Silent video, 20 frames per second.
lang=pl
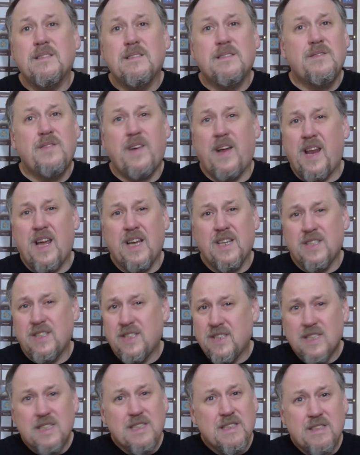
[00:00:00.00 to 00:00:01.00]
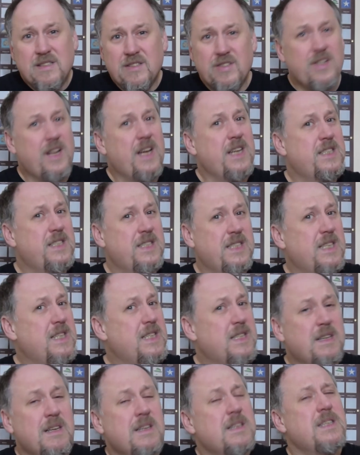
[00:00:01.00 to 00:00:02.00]
12, 13 lat,
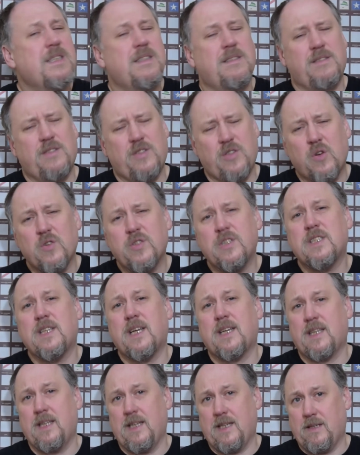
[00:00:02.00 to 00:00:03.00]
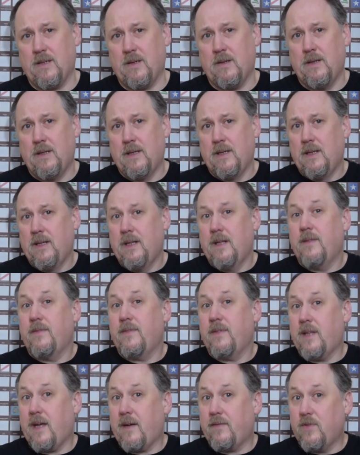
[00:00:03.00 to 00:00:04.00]
coś takiego.
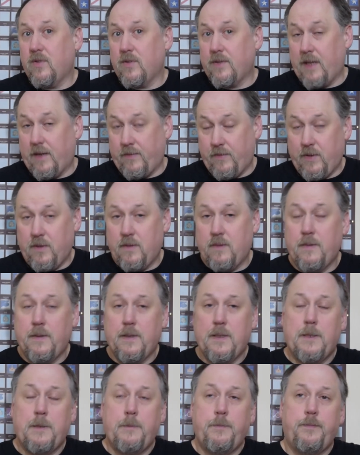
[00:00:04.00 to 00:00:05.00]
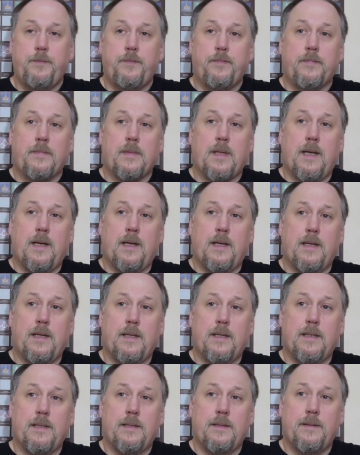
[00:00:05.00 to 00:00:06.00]
Dawno, dawno.
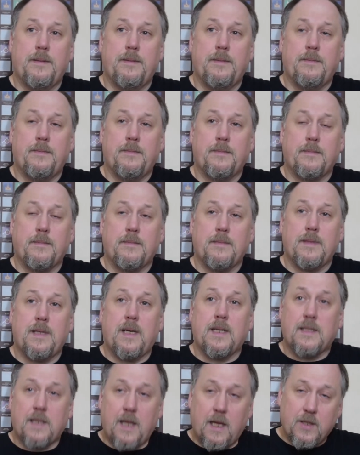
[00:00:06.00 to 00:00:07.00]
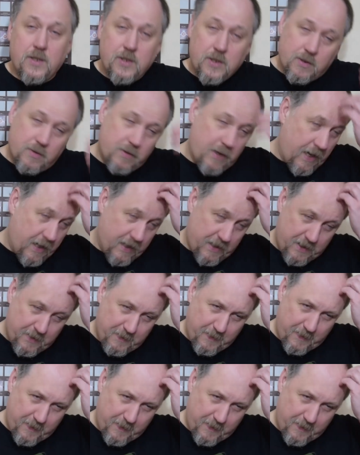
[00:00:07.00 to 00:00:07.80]
E, najstarsi górale